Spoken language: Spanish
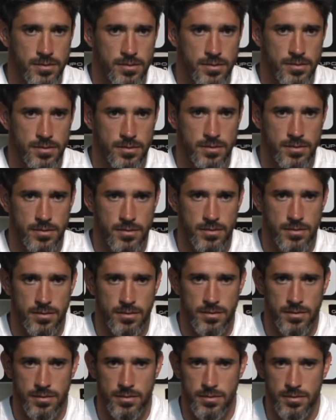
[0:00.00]
saber el hincha,
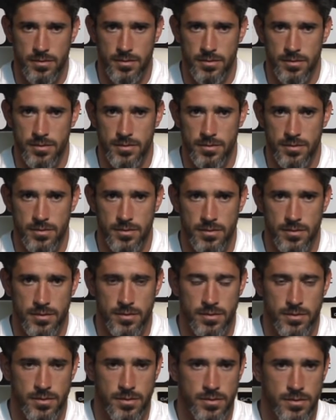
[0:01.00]
si, si
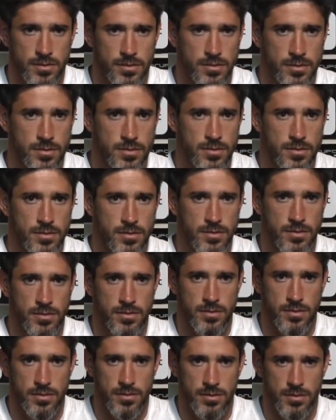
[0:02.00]
estás a disposición para jugar
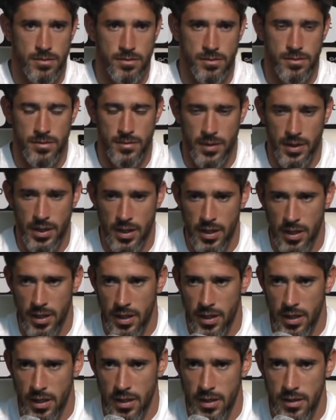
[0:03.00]
este domingo.
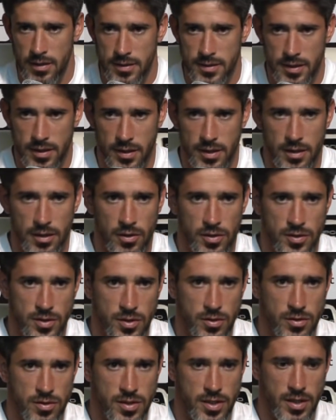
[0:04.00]
Sí, lo
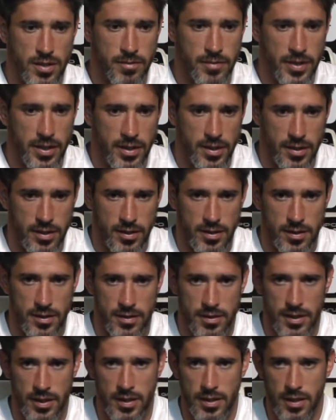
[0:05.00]
sigo siempre.
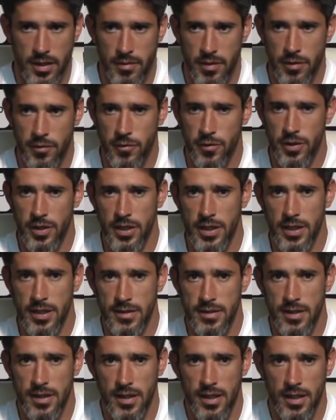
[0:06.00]
Desde que me fui
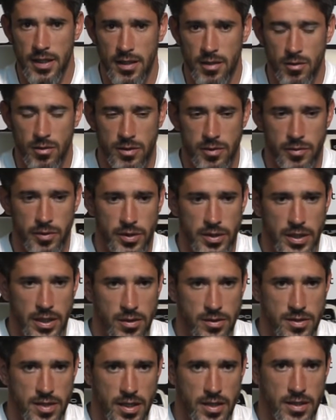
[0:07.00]
hasta el último día
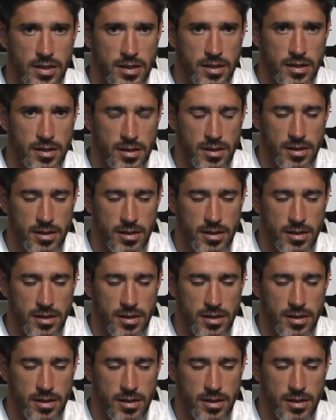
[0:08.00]
lo seguí.